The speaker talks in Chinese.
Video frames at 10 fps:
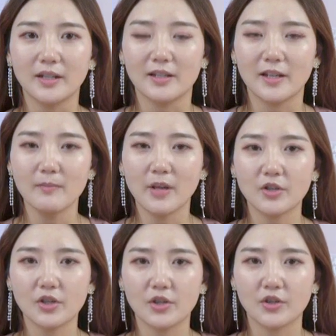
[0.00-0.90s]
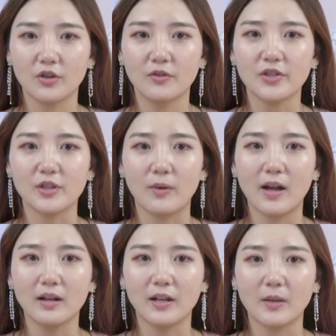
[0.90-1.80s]
以前没事的时候喜
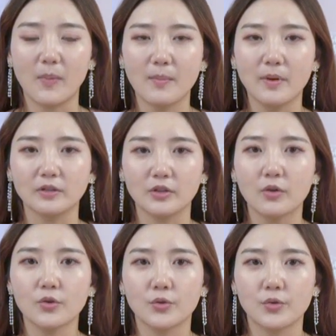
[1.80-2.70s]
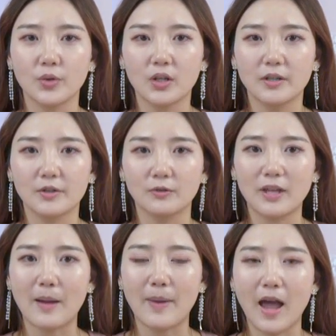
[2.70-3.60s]
欢和一帮朋友出去喝酒
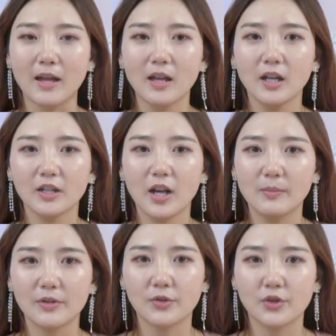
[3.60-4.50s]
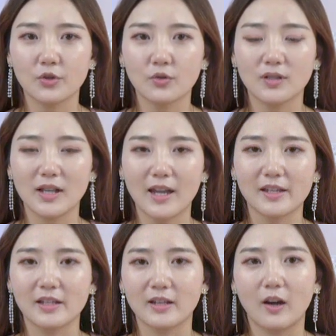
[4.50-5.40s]
打牌，要么就是坐在一
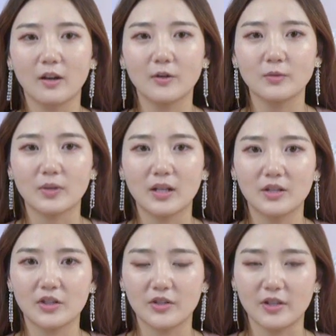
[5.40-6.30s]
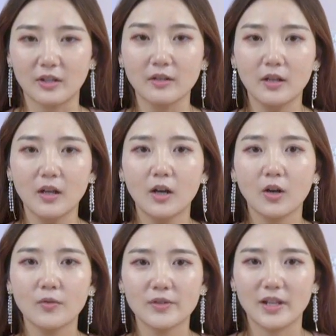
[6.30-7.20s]
起聊聊女人的事情，
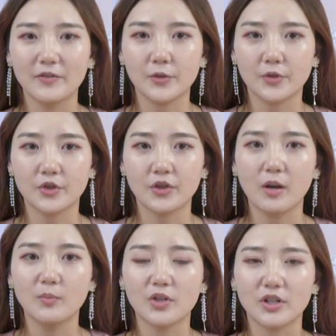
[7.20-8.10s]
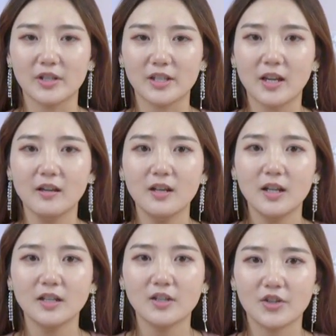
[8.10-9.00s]
空闲就是消磨时间，
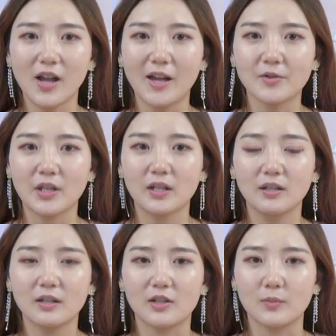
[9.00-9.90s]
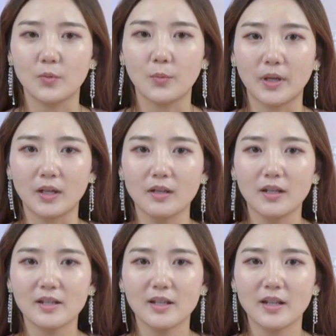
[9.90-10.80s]
那时还觉得乐此不疲，
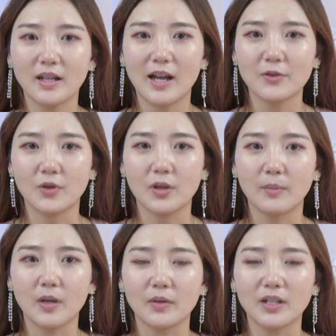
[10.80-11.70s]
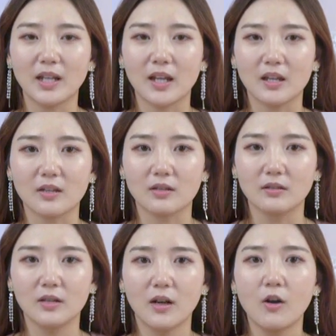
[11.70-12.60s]
现在他觉得没有一点意思。
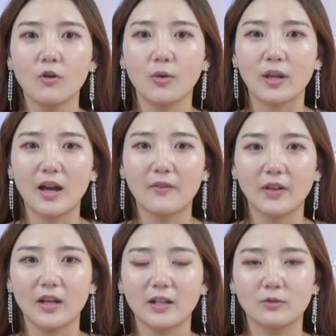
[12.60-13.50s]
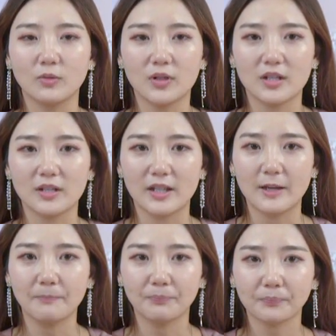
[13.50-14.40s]
后悔浪费了很多时间。